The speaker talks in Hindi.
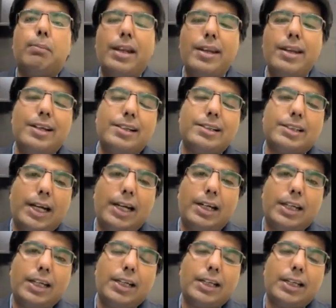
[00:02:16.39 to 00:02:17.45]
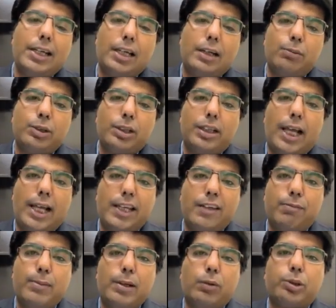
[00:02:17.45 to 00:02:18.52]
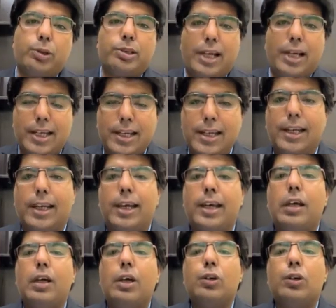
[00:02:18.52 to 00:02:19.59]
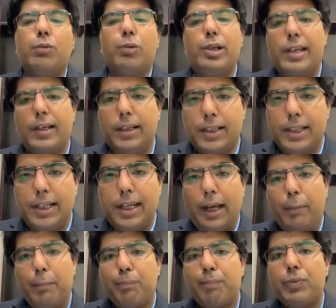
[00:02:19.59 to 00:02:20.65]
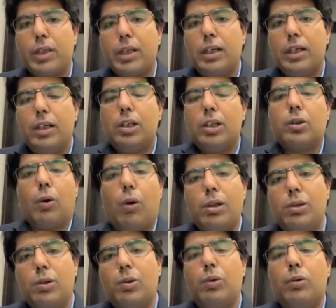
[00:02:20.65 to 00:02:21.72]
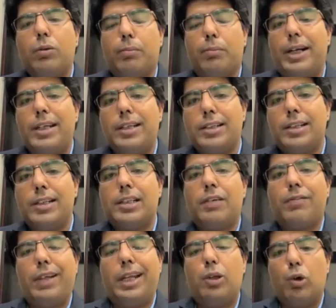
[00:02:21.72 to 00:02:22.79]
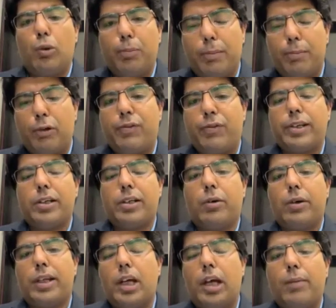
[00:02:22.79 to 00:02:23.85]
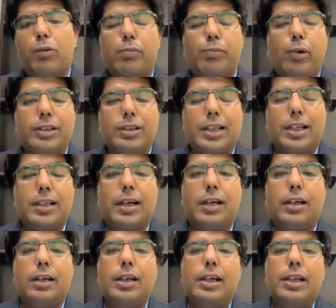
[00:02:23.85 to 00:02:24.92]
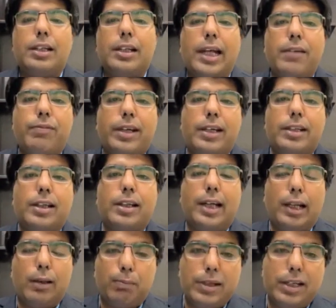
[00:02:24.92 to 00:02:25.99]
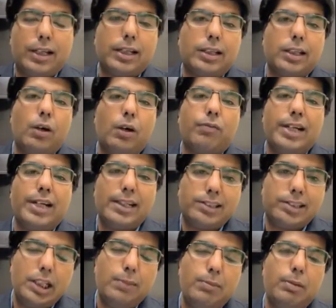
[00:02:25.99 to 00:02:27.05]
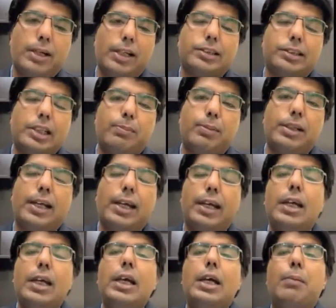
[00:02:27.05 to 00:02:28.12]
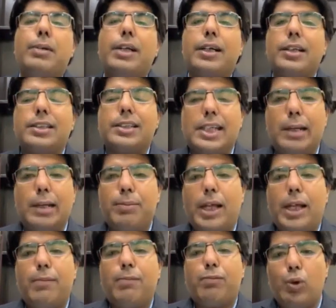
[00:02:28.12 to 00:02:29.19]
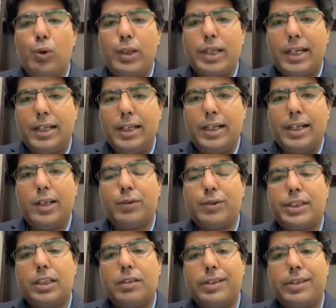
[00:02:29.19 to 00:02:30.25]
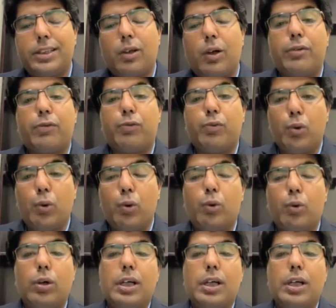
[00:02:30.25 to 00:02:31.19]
मैंने ये डिसाइड किया कि अगर मुझे लाइफ में कुछ चाहिए है तो वो डिग्निटी है तो ऑल दो मेडिसिन इज अ वेरी नोबल प्रोफेशन और ये आपको बहुत ज्यादा लाइफ के अंदर हेल्प भी करता है और फाइनेंशियली भी बड़ा स्टेबल है बट एट द सेम टाइम वो डिग्निटी ऑफ सर्विस एंड वो